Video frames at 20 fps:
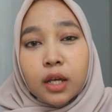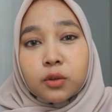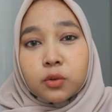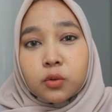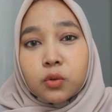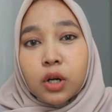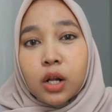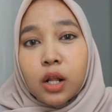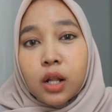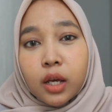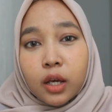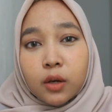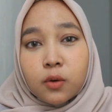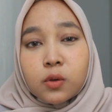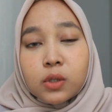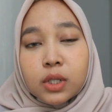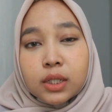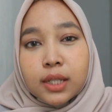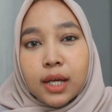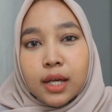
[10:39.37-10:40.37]
natural kayak
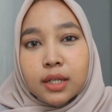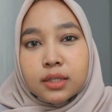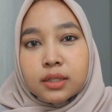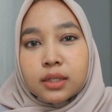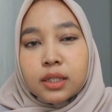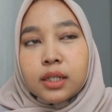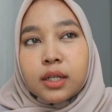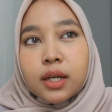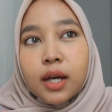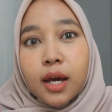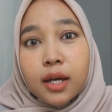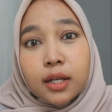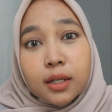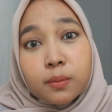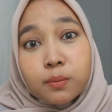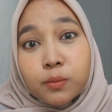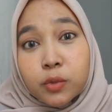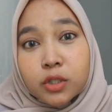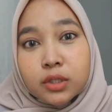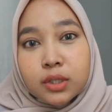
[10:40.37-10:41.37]
kulit asli nggak
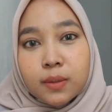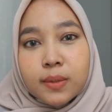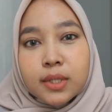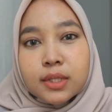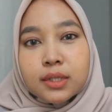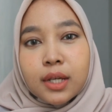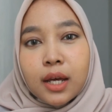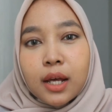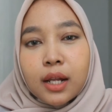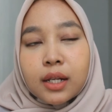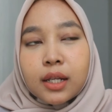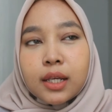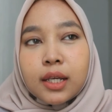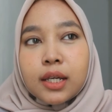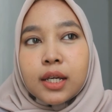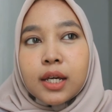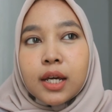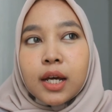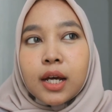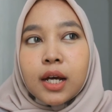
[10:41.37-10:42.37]
dempul sama
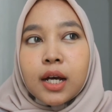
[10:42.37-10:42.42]
sekali